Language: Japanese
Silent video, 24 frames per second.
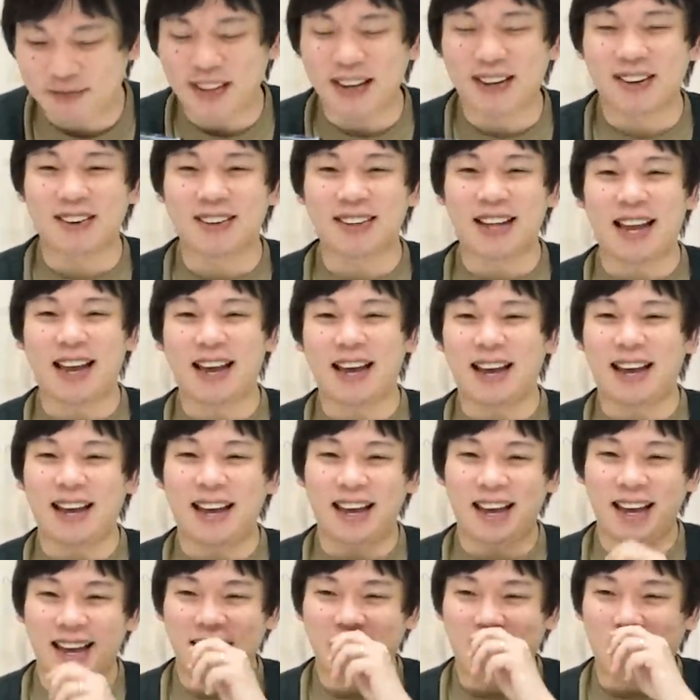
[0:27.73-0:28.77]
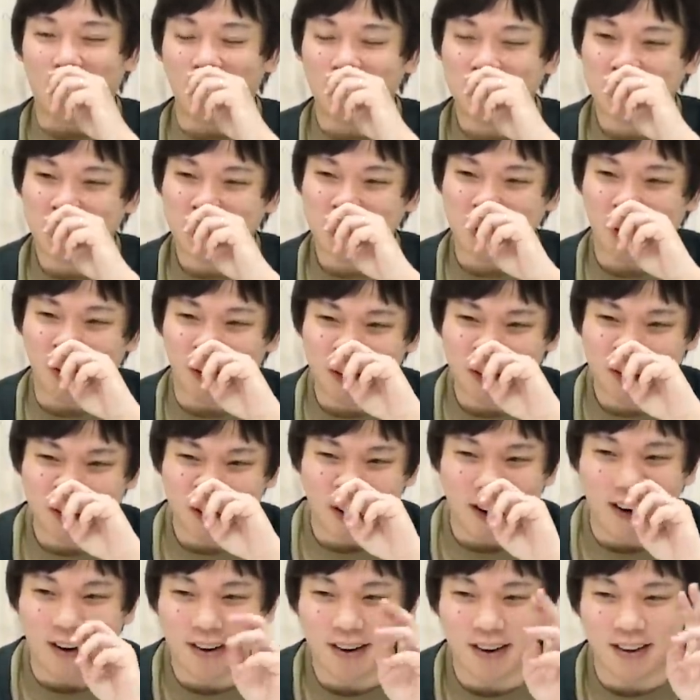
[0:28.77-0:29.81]
てことで、えー、星4
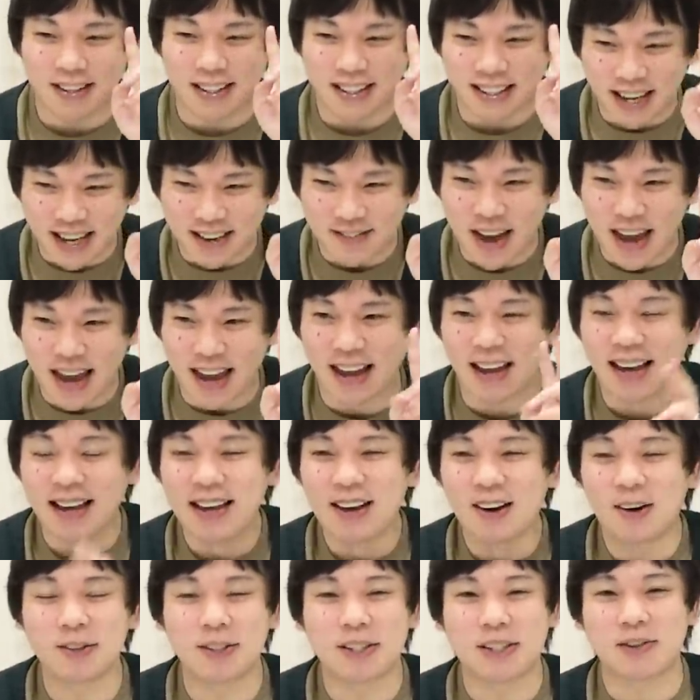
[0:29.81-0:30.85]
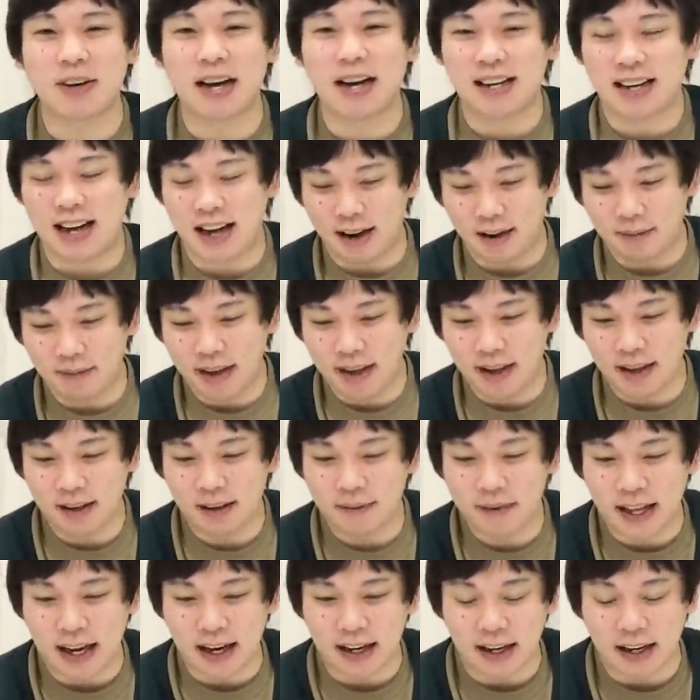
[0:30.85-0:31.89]
号の2体目本日は神
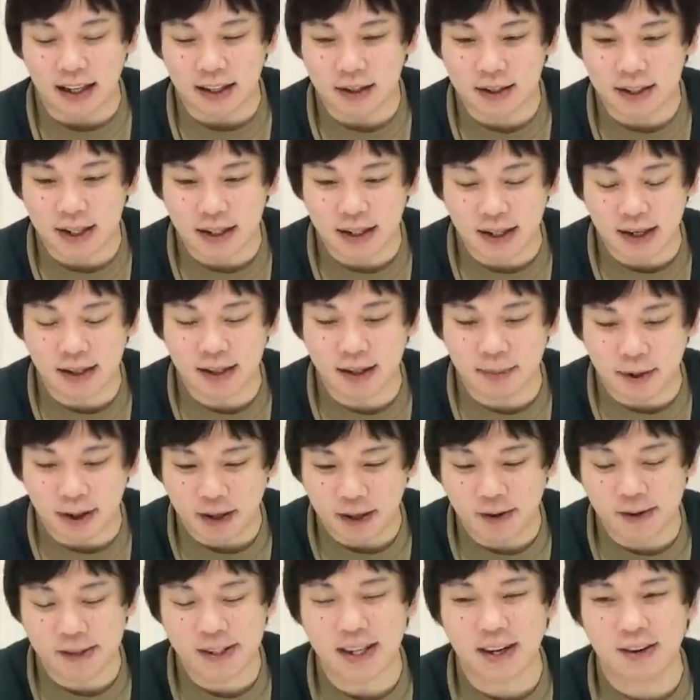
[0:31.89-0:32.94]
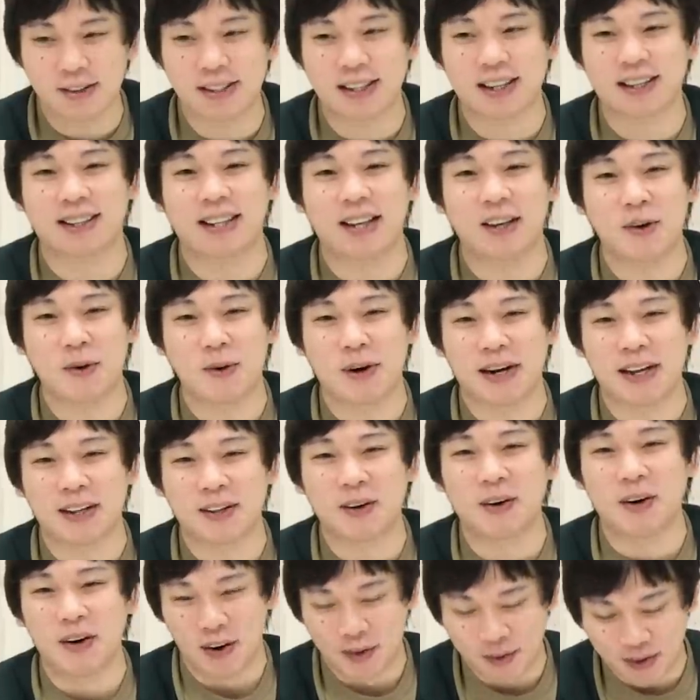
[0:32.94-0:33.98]
指弾あのゼータガンダムこちらを使っていこうかな
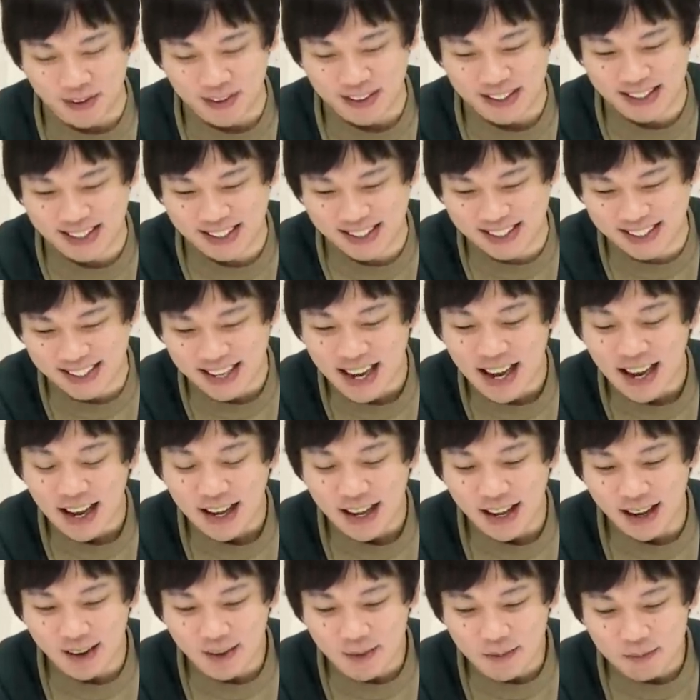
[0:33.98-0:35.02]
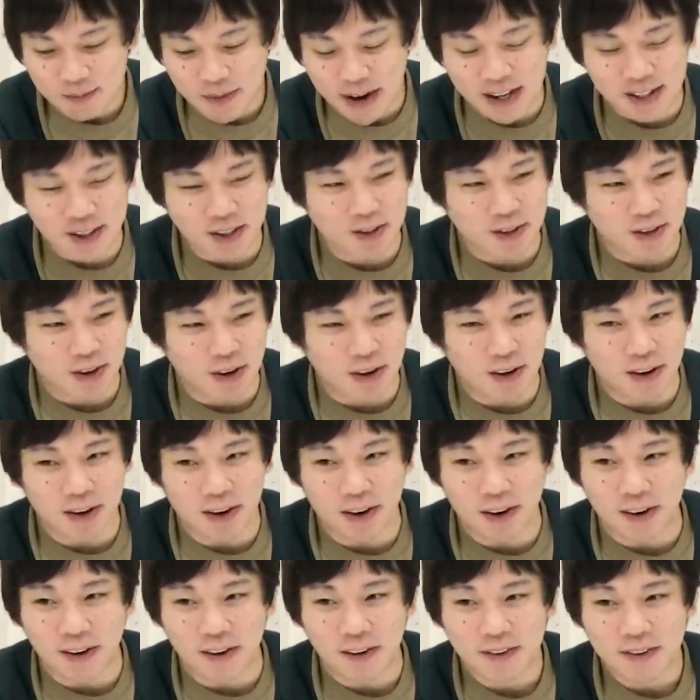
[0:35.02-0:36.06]
と思いますインパクト
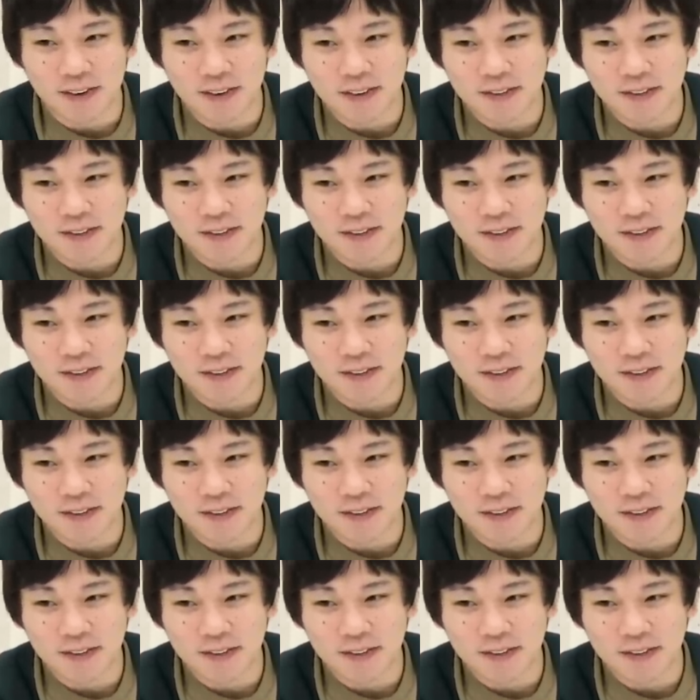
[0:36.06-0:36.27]
と